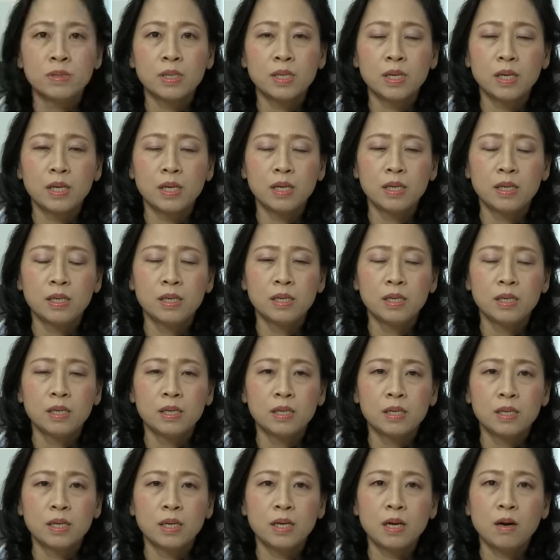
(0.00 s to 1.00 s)
thì
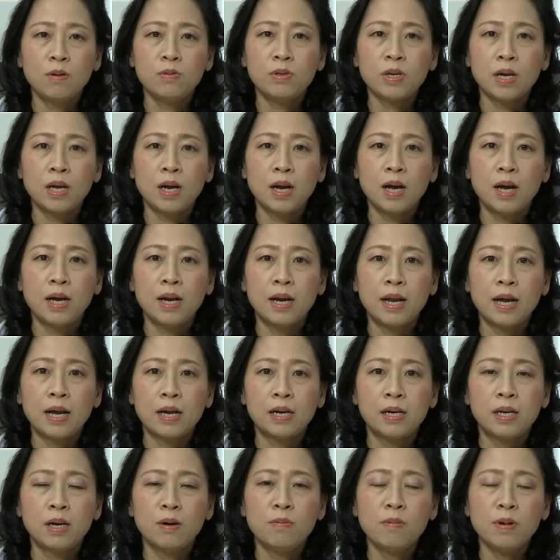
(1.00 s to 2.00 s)
cái câu trả lời
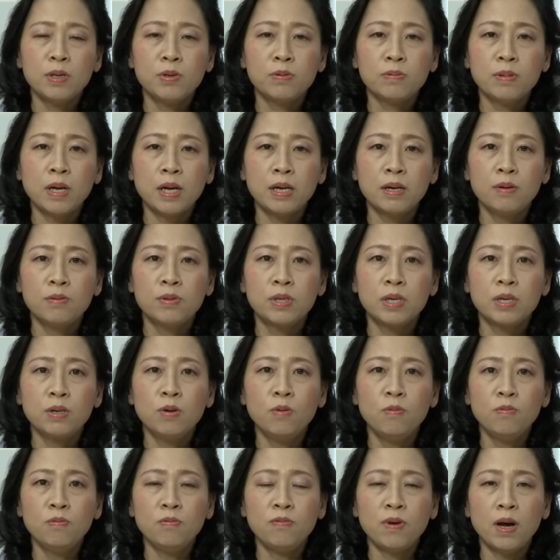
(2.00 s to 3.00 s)
là nếu mà chúng ta điều trị
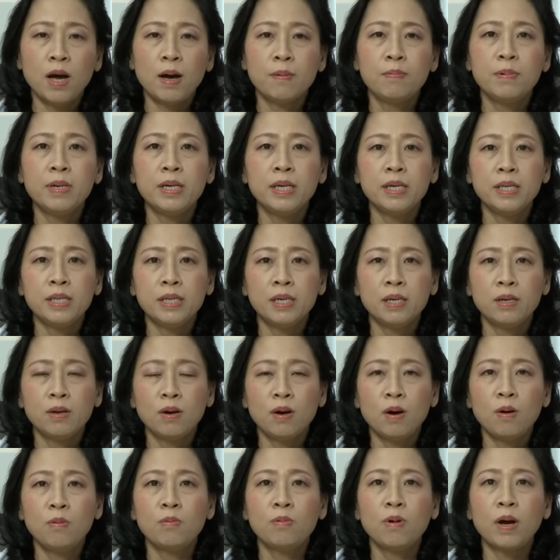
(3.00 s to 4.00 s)
đúng và hợp lý thì
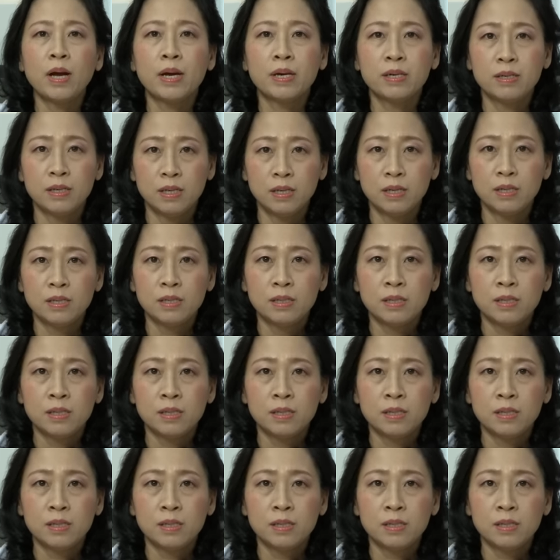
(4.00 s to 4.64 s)
nó không có ảnh hưởng